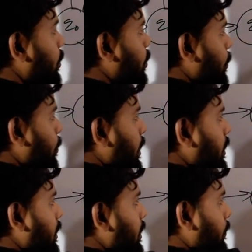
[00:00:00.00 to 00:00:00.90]
तो
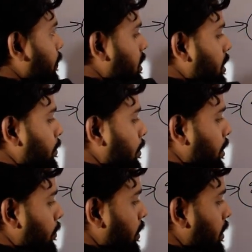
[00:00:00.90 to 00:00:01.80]
वन फर्स्ट
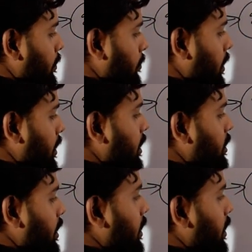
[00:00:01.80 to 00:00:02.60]
अल्फ़ाबेट वन वन के लिए चेक